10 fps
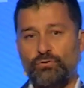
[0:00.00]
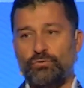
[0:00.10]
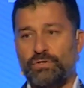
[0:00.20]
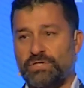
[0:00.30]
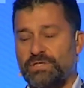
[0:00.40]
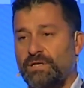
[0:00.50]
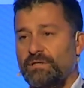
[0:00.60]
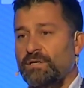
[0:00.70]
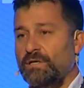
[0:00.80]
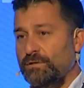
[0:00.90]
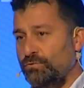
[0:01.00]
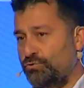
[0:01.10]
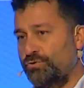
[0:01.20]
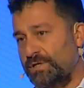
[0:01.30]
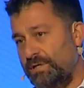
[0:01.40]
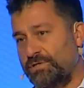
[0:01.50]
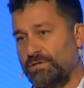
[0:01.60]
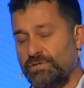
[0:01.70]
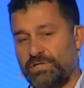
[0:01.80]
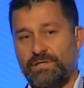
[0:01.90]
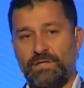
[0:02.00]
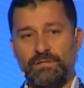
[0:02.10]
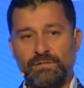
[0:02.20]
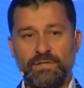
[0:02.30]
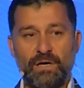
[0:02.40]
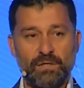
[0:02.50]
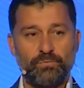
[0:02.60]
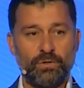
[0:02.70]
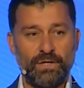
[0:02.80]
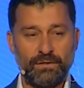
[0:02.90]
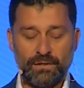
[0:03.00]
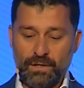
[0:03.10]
4 kişiden 350 çalışana sahip olan,